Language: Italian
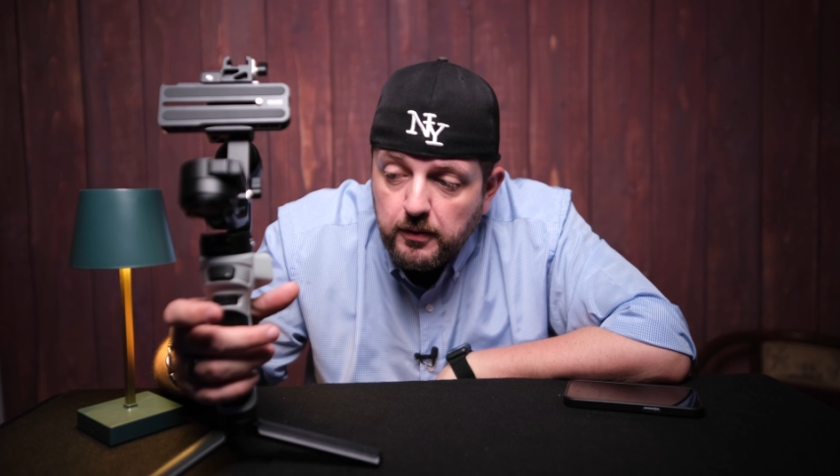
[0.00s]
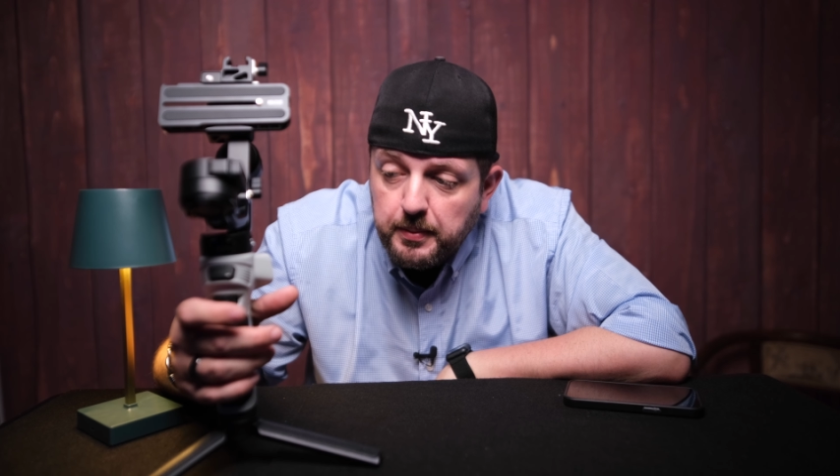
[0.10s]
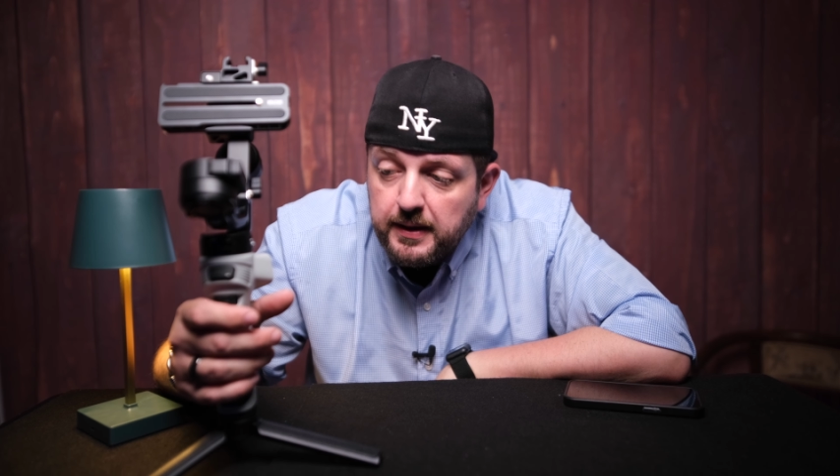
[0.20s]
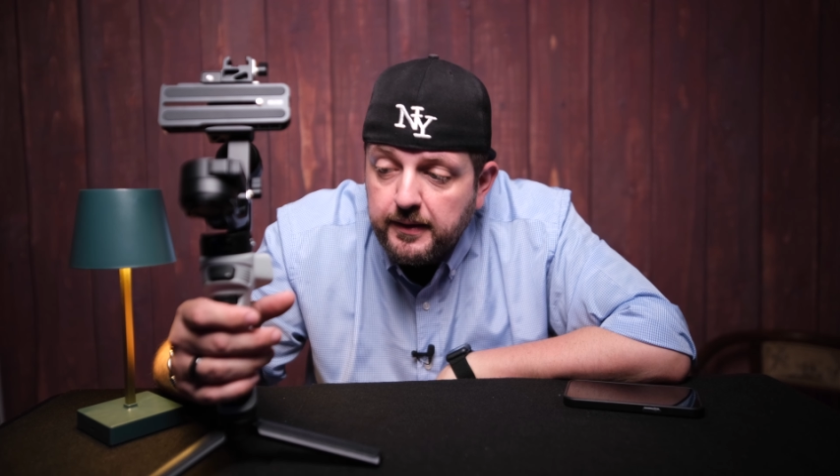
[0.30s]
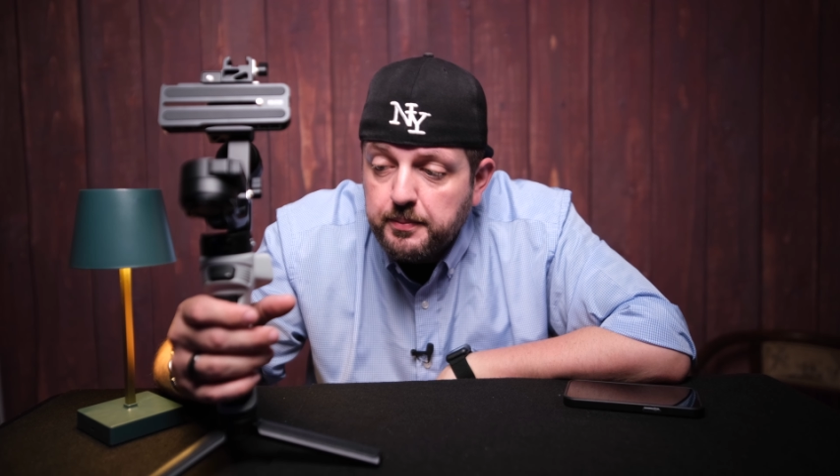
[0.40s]

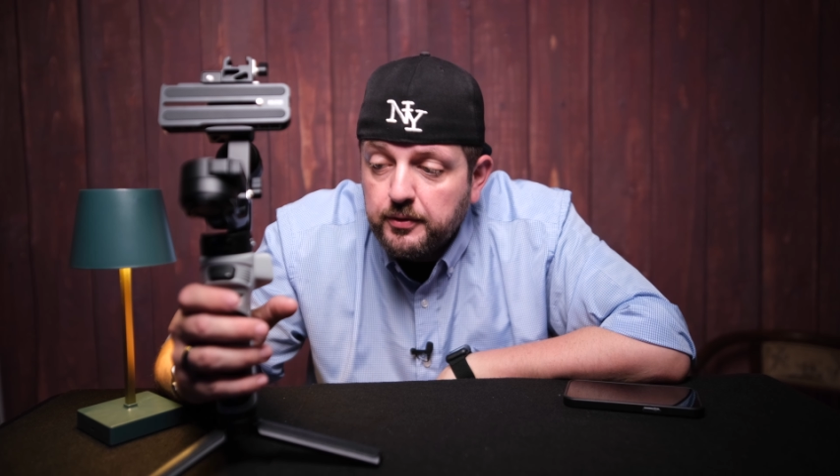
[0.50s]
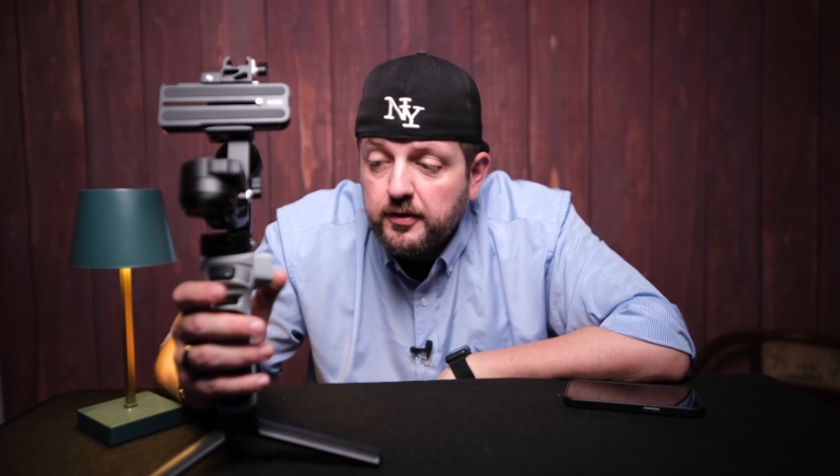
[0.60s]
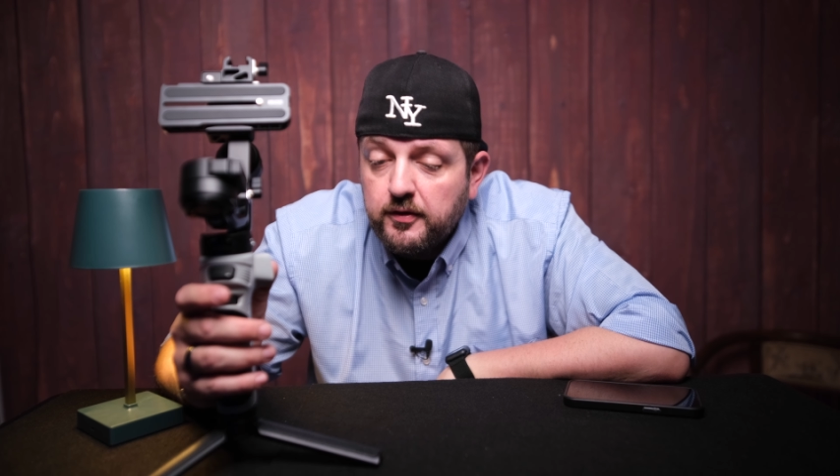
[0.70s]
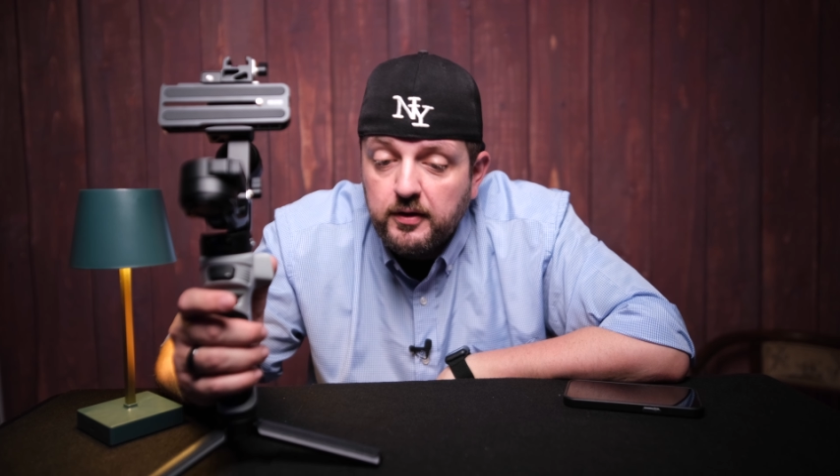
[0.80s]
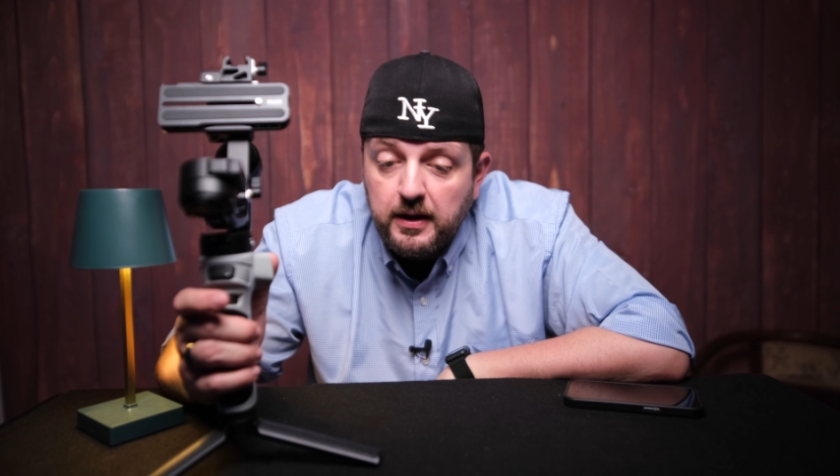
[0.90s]
per il
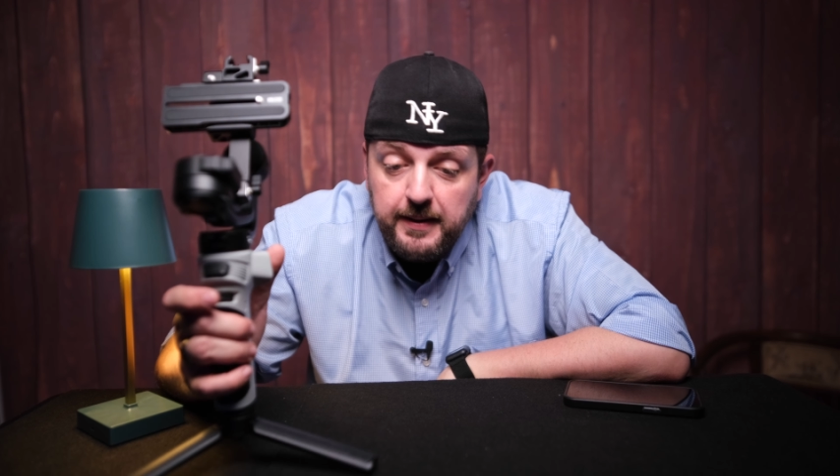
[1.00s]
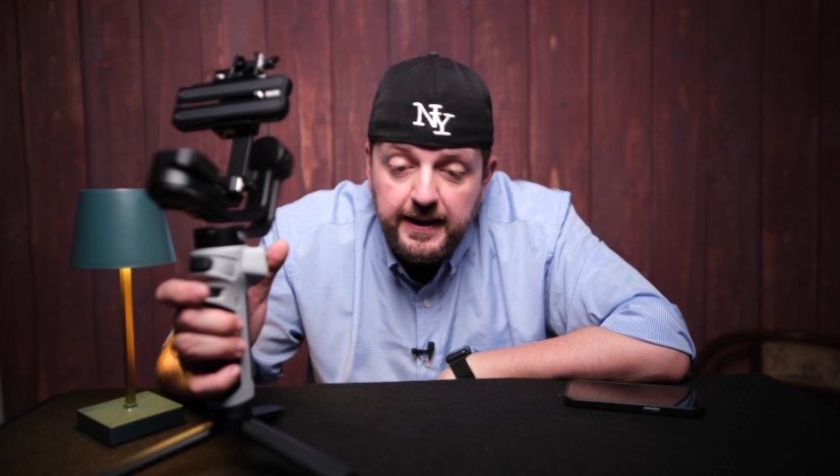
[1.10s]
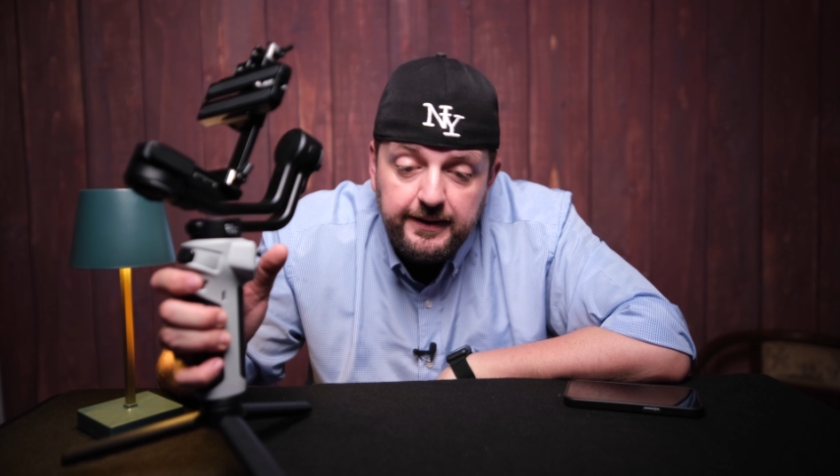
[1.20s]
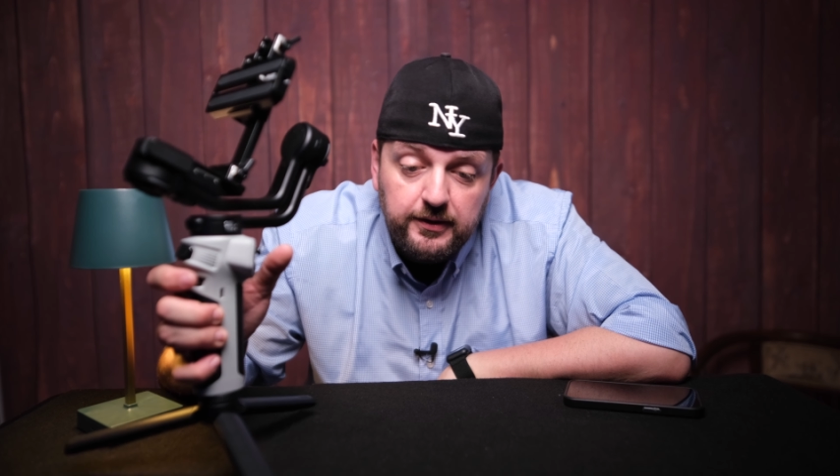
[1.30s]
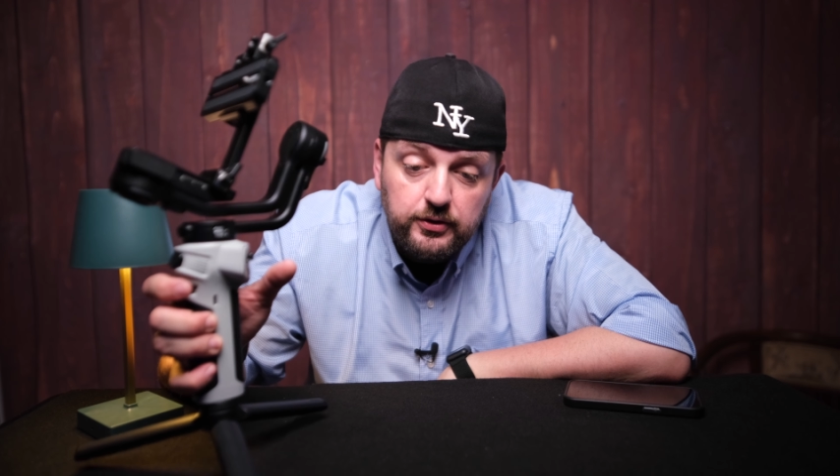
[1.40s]

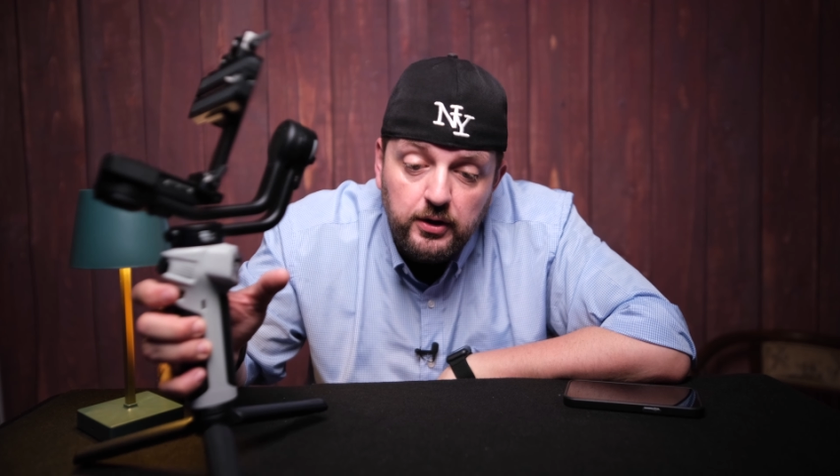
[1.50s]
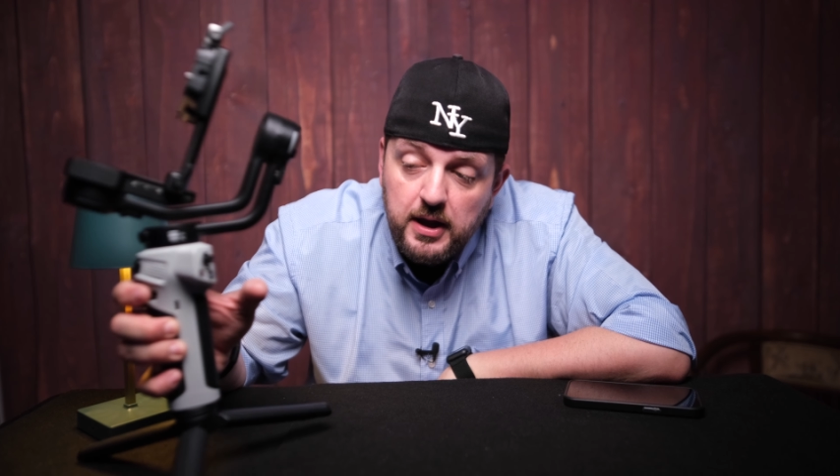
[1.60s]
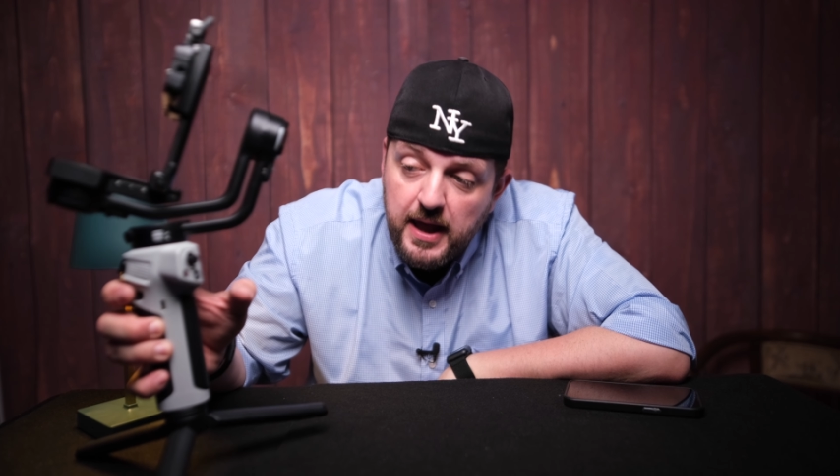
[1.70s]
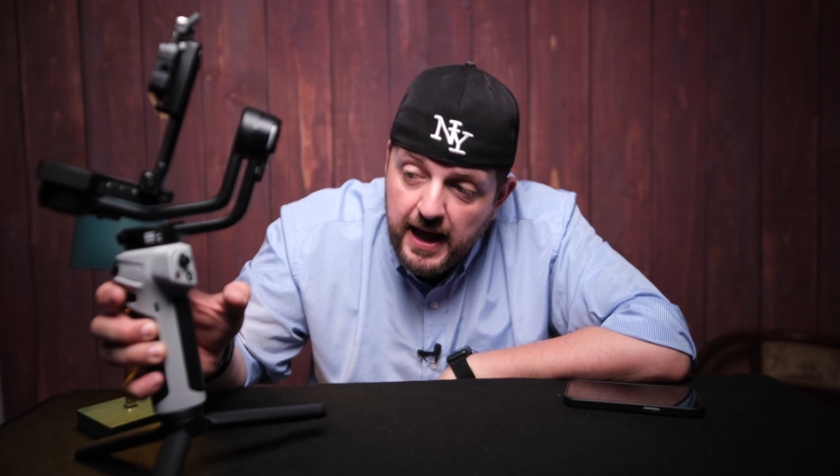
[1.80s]
riposizionamento